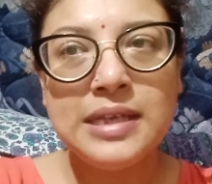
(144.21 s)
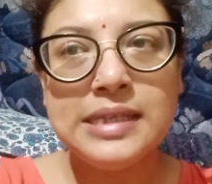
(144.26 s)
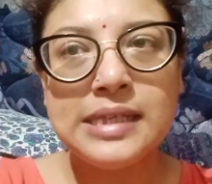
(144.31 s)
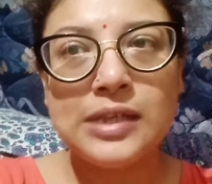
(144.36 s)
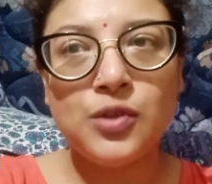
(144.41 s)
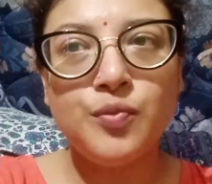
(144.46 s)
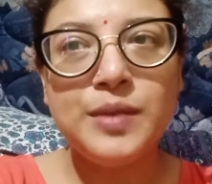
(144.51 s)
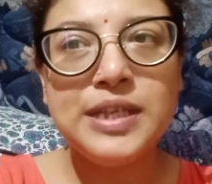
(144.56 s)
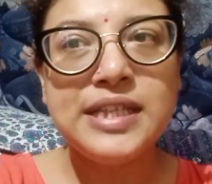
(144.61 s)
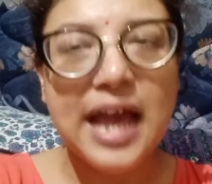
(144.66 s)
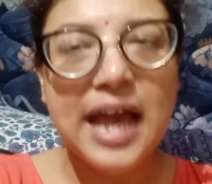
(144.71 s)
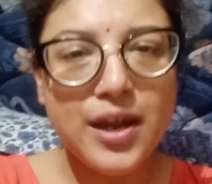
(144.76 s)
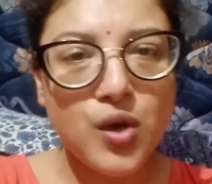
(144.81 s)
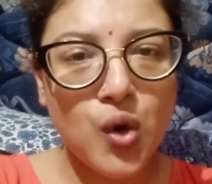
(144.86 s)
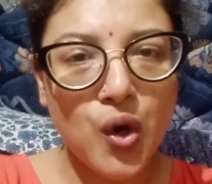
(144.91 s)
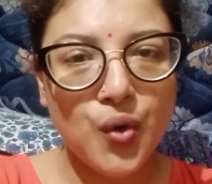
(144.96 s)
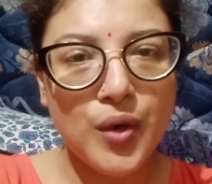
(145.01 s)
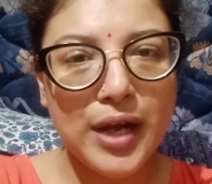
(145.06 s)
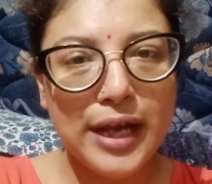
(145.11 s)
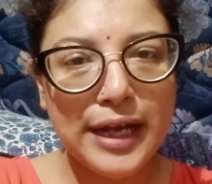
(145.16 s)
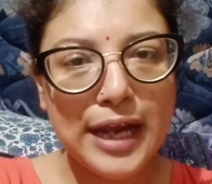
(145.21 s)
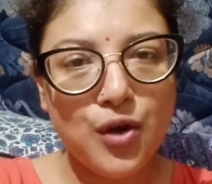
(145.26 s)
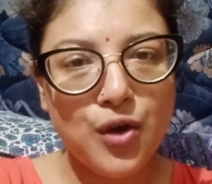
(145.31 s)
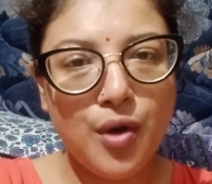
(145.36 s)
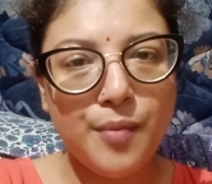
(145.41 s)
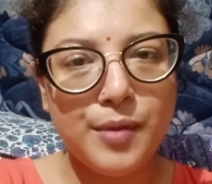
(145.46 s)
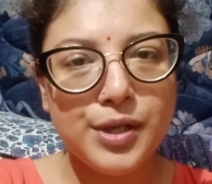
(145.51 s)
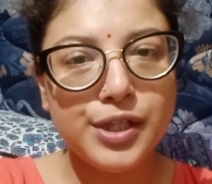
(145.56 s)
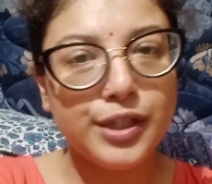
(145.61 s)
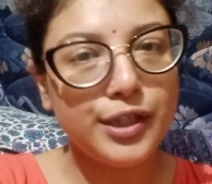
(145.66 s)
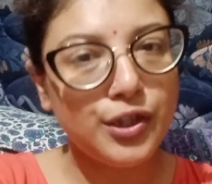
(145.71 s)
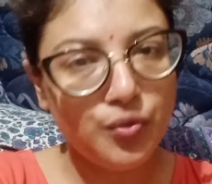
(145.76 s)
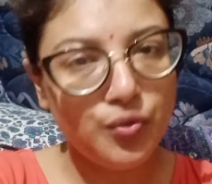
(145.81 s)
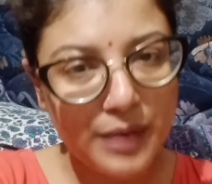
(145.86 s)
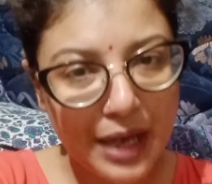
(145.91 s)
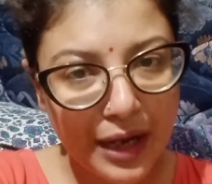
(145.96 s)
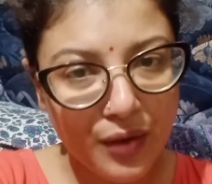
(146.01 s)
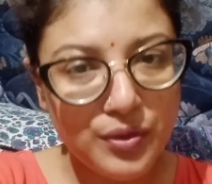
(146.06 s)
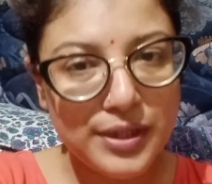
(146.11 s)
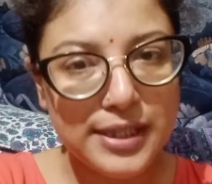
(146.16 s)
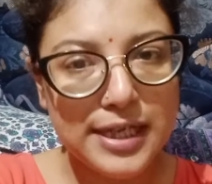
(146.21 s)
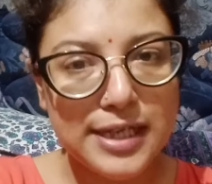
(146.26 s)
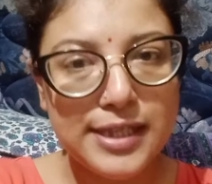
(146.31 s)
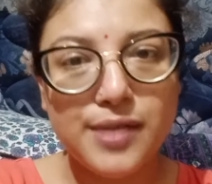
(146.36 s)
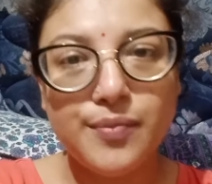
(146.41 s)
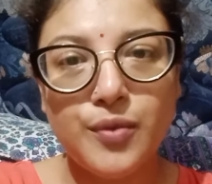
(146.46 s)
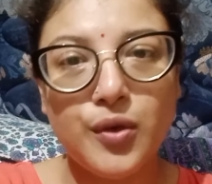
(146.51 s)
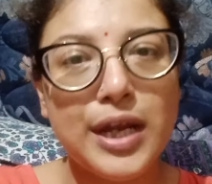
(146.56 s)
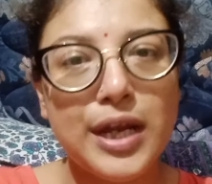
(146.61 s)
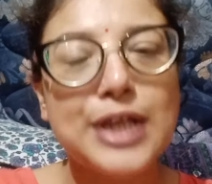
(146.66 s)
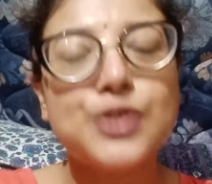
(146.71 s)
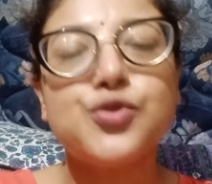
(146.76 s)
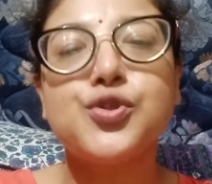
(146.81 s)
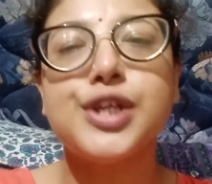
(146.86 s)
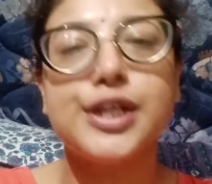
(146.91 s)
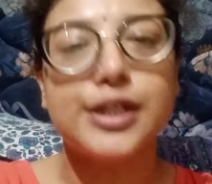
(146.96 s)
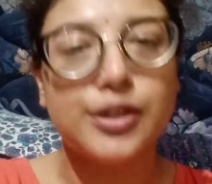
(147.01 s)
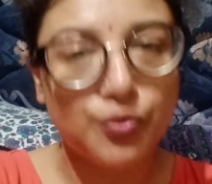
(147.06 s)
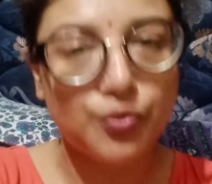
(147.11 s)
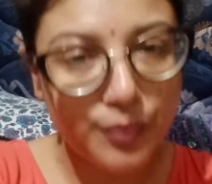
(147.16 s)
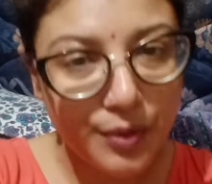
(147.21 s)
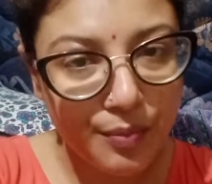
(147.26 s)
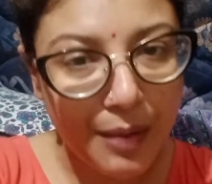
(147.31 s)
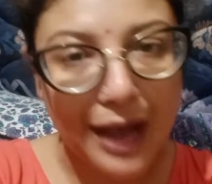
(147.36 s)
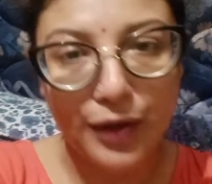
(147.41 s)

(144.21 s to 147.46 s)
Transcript: যে তুমি যাই করো না কেন আমার সাথে তুমি এখন যেই জীবনে আছো সেটা তুমি